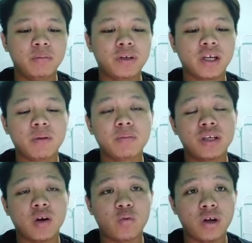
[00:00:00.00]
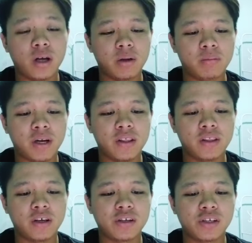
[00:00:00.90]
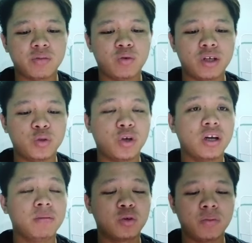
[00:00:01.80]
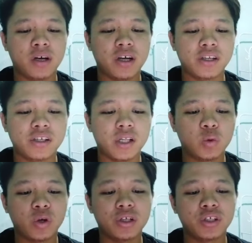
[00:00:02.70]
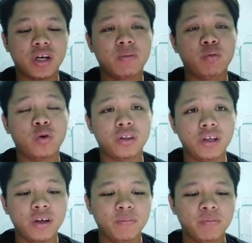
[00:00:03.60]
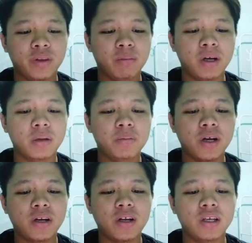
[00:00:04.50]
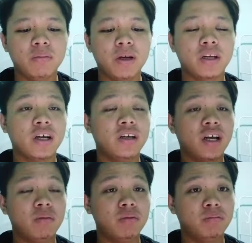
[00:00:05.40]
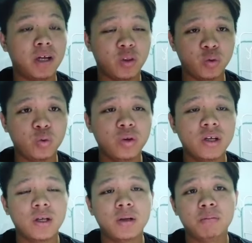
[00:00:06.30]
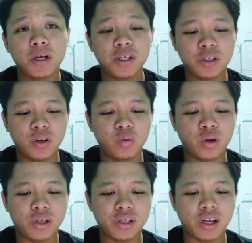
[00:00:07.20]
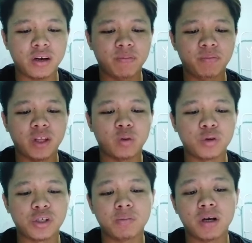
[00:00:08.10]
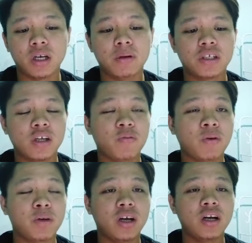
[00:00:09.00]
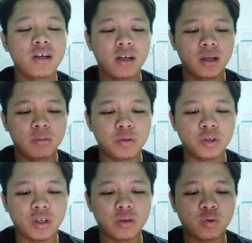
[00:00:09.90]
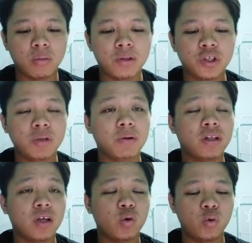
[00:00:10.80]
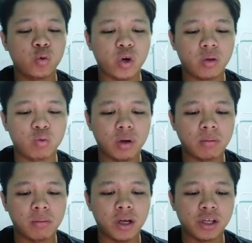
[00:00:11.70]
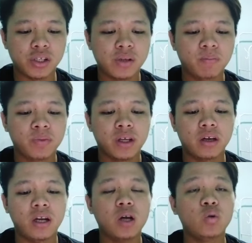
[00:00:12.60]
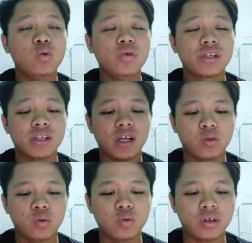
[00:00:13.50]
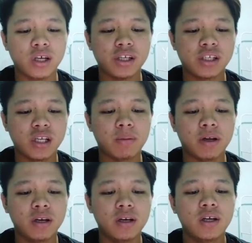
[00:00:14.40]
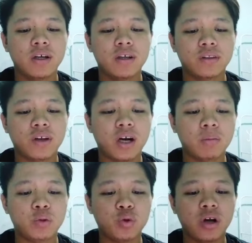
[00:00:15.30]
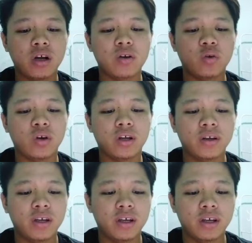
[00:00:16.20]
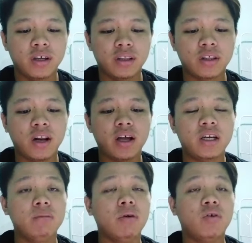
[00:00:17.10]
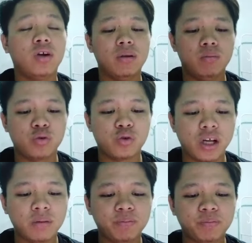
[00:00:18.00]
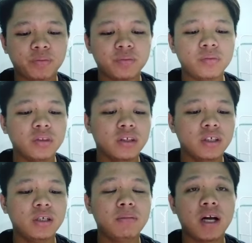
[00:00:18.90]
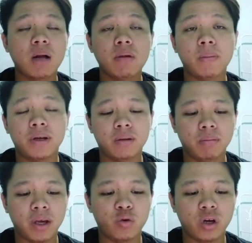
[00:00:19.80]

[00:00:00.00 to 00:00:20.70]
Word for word: Mereka mendakwa pelantikan semula Johar merupakan satu ganjaran politik bagi peranan dimainkan dalam membantu Presiden Warisan Datuk Sri Panglima Syarif Abdal menjadi Ketua Menteri pada tahun 2018. Lalu, satu kes saman terhadap Johar oleh telah dibawa oleh Musa ke mahkamah pada Mei